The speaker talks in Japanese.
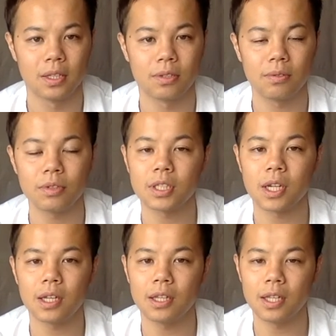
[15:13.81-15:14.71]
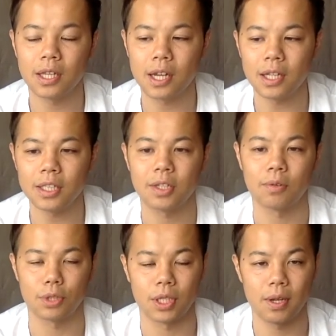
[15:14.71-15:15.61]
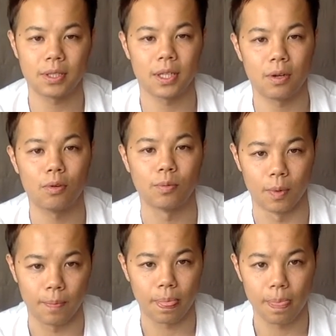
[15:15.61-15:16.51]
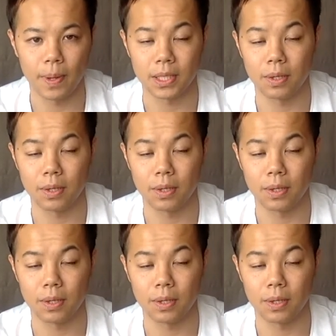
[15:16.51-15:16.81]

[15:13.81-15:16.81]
その時間にいかにしてこう幸せなホルモンまあ、